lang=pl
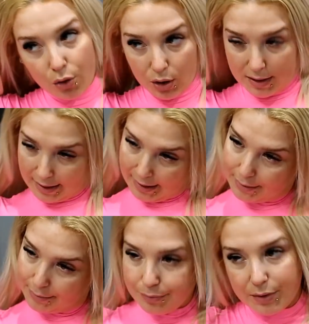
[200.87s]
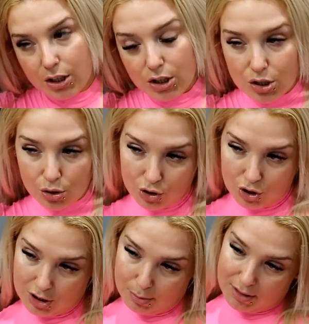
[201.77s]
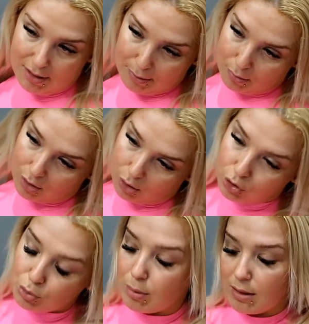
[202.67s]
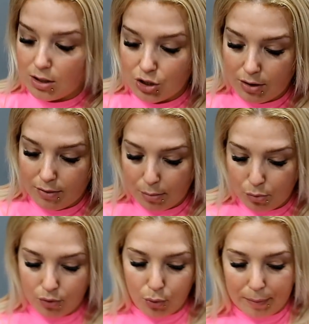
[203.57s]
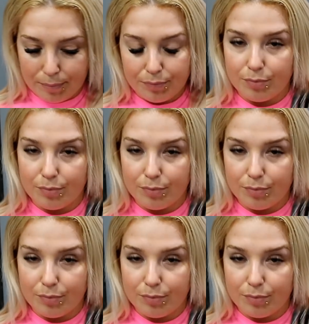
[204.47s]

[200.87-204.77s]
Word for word: No i tak. I co dzisiaj będę Wam, o czym będę dzisiaj Wam mówiła.